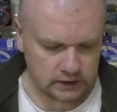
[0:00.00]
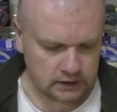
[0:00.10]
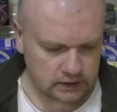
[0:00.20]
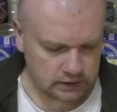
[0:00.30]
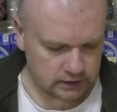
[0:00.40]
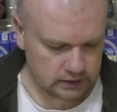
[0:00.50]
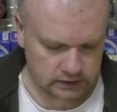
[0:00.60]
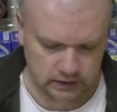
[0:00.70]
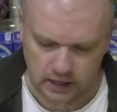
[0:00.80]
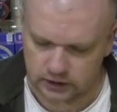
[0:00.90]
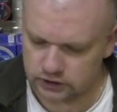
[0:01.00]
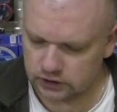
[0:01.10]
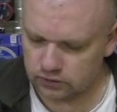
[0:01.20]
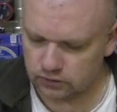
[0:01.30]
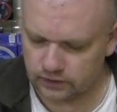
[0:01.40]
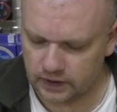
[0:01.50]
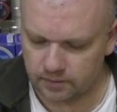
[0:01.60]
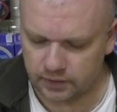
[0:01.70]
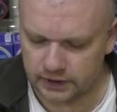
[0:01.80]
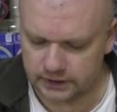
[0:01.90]
А, также идут в
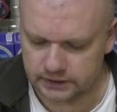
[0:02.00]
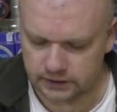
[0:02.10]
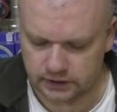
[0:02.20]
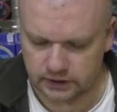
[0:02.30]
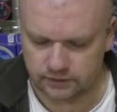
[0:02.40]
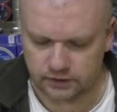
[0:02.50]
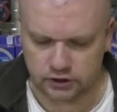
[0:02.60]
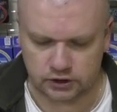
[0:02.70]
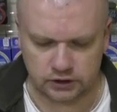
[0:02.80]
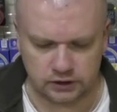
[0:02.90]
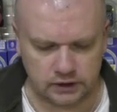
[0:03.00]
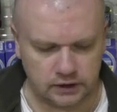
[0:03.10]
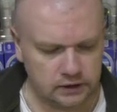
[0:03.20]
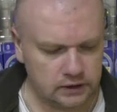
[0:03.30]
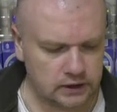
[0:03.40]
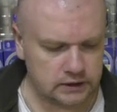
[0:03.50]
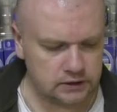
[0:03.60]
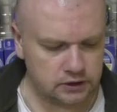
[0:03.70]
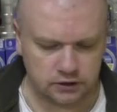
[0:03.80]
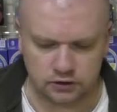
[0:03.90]
комплекте три вершинки
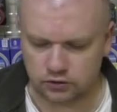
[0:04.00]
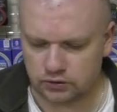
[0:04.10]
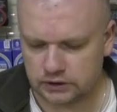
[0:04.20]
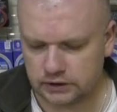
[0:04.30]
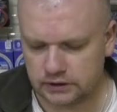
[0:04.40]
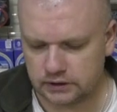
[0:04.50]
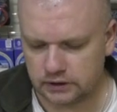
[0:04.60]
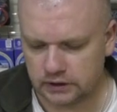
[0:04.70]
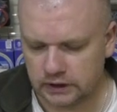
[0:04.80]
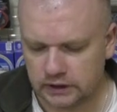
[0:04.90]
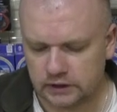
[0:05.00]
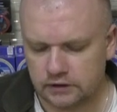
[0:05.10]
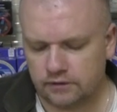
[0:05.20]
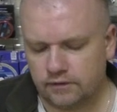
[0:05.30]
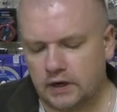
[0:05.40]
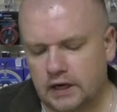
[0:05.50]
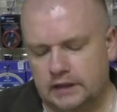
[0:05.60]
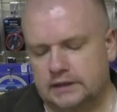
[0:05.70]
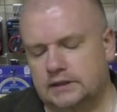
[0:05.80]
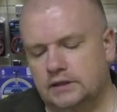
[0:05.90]
различной жесткости
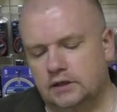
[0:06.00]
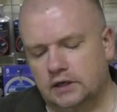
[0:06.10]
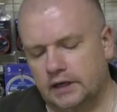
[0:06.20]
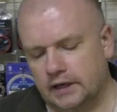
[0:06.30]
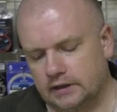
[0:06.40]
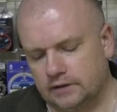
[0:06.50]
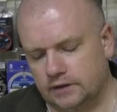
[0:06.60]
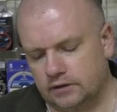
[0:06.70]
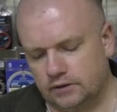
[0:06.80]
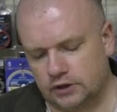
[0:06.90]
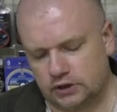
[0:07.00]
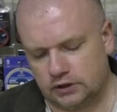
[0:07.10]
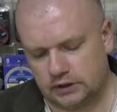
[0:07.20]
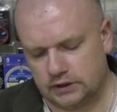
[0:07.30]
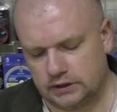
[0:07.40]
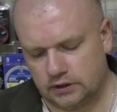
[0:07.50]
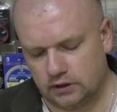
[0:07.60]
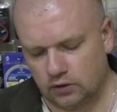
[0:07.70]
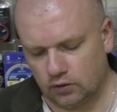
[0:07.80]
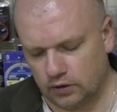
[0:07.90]
два стекля, две вершинки
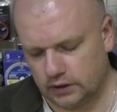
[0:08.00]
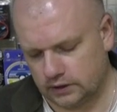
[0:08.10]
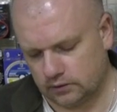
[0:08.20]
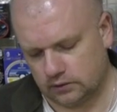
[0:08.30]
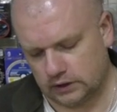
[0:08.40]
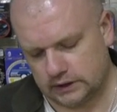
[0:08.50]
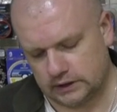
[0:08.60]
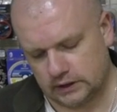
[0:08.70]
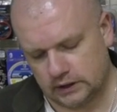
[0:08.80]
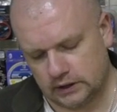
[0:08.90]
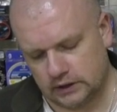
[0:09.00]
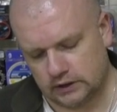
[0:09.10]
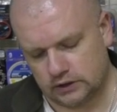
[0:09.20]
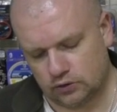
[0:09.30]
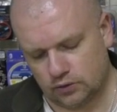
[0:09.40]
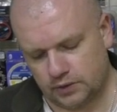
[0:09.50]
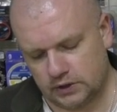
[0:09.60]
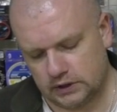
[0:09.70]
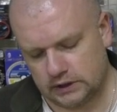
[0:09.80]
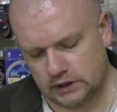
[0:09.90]
стекло, это у нас
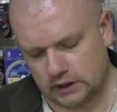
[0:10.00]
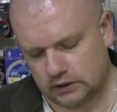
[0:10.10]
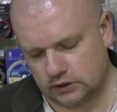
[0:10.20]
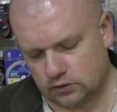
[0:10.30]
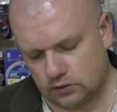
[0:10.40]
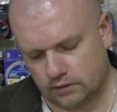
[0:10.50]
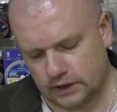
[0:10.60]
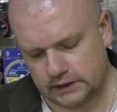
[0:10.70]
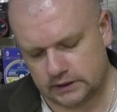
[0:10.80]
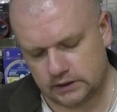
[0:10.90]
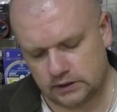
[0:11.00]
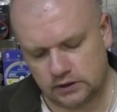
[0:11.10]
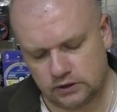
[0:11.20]
150 и 120, и